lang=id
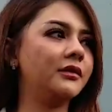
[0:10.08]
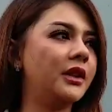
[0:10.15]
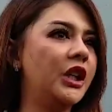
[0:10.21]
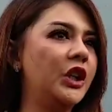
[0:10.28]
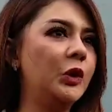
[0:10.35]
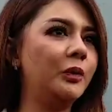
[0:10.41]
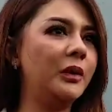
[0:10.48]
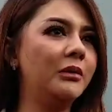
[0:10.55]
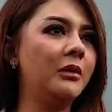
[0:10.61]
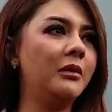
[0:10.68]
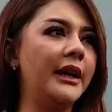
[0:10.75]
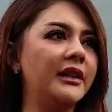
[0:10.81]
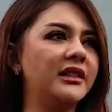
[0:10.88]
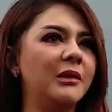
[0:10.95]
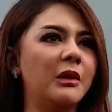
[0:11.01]
hidup lebih
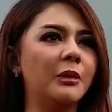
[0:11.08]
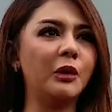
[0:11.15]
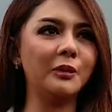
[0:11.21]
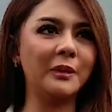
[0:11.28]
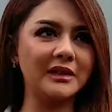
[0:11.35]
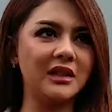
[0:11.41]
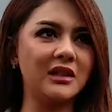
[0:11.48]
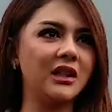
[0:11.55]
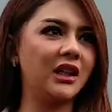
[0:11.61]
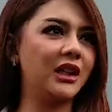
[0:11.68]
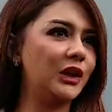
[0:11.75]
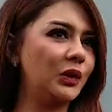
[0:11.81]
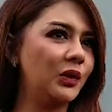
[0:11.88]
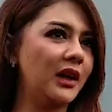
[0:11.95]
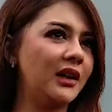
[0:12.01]
baik siapapun pasti ingin
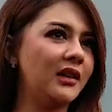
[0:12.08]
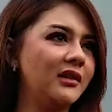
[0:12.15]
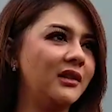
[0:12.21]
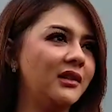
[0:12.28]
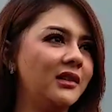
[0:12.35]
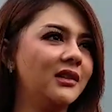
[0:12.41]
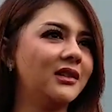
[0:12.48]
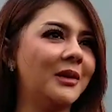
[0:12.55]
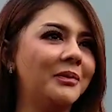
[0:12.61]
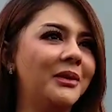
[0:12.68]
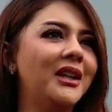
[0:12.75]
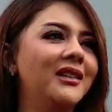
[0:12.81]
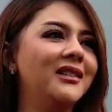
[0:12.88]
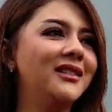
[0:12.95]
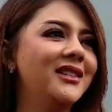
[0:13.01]
itu kan
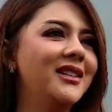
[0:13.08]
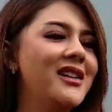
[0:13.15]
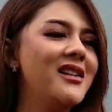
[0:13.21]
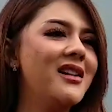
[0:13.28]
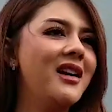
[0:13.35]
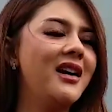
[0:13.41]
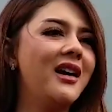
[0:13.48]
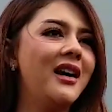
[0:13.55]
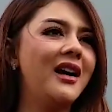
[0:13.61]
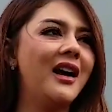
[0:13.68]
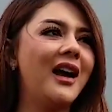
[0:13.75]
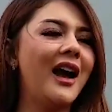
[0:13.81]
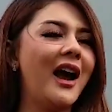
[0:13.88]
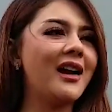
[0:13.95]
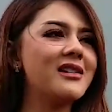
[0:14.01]
tapi
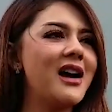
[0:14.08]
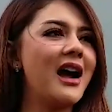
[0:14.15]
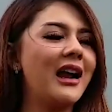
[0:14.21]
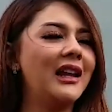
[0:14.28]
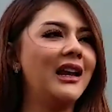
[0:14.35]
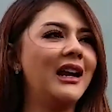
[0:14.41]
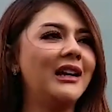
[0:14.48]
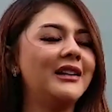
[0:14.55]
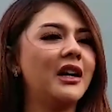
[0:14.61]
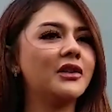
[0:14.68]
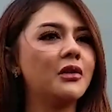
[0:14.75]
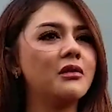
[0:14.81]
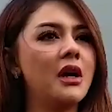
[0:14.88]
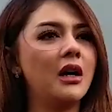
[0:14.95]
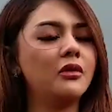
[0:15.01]
ada hal-hal yang
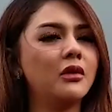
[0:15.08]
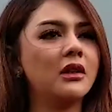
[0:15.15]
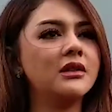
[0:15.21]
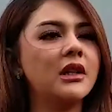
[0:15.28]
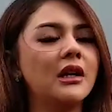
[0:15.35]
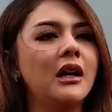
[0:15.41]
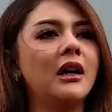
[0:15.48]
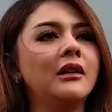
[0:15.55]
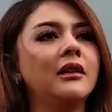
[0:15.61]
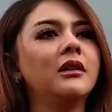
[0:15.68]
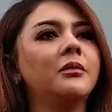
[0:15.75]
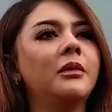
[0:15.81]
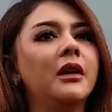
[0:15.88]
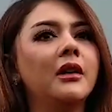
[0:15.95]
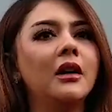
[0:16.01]
sudah aku rencanakan ke
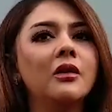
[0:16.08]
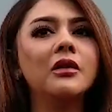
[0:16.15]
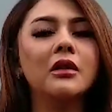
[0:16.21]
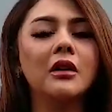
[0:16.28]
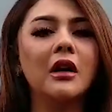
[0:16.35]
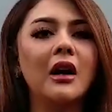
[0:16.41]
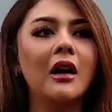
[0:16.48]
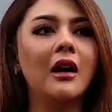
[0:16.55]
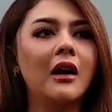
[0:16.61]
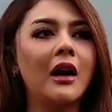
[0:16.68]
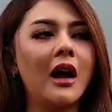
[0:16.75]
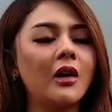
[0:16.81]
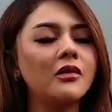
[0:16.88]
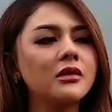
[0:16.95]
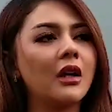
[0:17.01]
depan aku
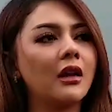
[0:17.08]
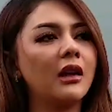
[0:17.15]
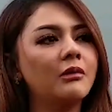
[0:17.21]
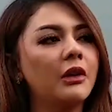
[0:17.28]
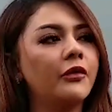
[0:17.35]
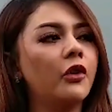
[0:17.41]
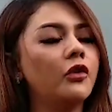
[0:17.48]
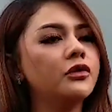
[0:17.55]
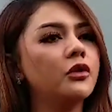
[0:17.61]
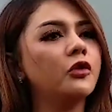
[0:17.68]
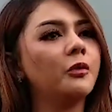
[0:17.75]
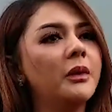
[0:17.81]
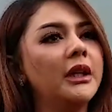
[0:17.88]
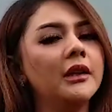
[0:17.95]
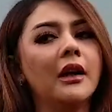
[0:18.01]
aku sekarang lebih fokus untuk
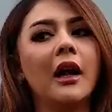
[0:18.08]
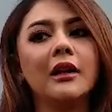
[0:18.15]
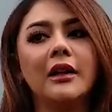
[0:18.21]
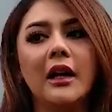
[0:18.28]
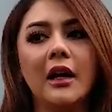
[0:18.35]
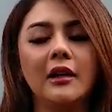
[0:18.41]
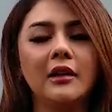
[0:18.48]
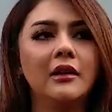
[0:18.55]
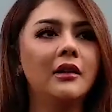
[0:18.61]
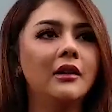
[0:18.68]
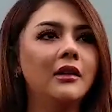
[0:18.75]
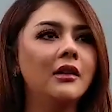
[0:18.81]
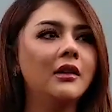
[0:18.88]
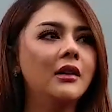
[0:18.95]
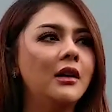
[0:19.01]
bikin karya
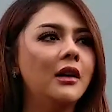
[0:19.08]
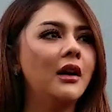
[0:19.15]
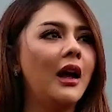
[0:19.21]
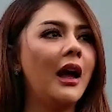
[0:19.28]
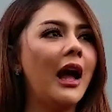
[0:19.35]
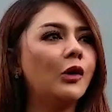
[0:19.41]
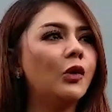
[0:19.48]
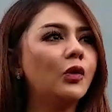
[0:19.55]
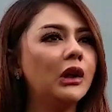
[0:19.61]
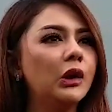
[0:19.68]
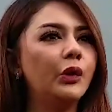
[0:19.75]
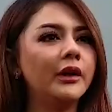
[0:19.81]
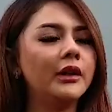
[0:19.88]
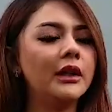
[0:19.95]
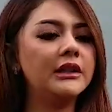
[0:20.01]
aku
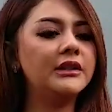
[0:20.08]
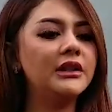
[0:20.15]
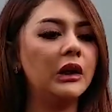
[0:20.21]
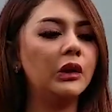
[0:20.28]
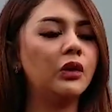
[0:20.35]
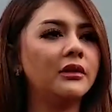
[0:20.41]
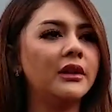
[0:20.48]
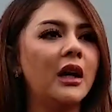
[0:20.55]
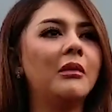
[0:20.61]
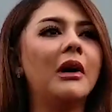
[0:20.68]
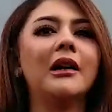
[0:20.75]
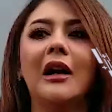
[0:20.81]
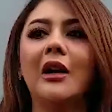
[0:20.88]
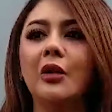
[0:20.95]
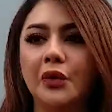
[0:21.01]
keluar dari jalur
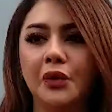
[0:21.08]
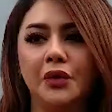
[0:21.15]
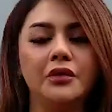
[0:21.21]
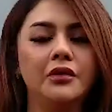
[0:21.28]
nyaman aku